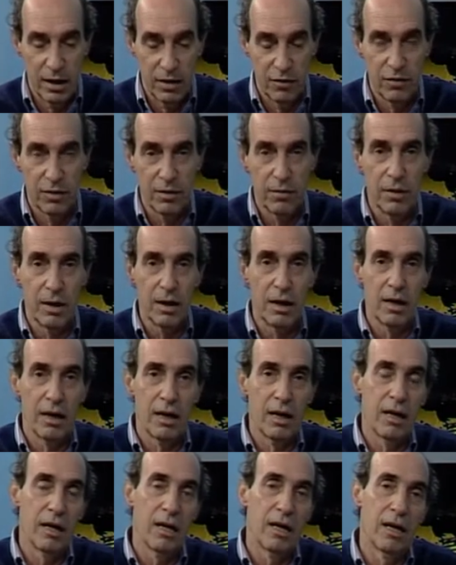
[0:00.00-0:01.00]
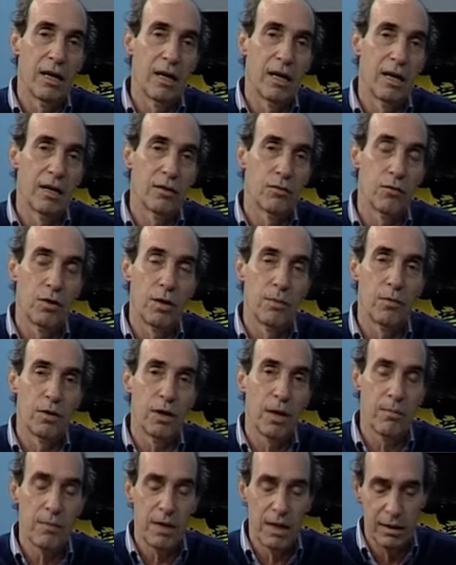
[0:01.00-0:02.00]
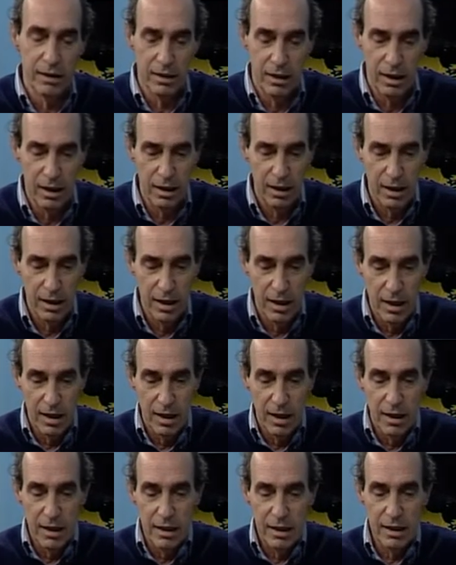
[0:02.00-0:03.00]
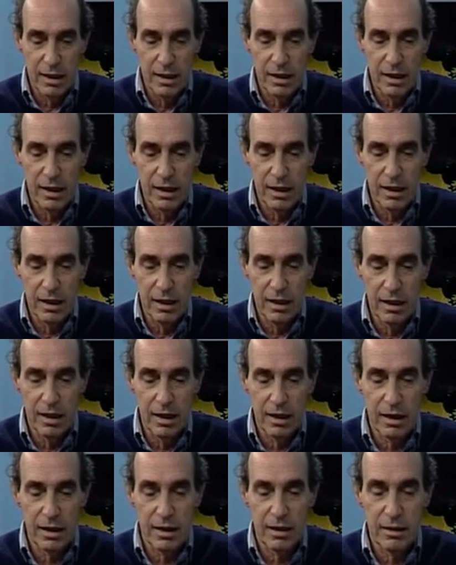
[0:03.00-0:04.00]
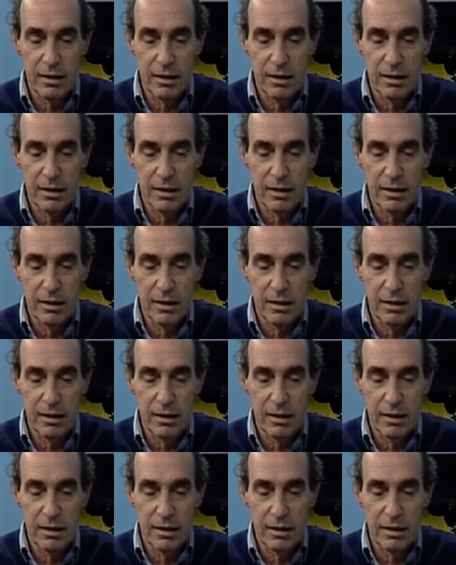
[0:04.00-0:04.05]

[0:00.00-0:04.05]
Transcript: Civil Turismo y Ambiente y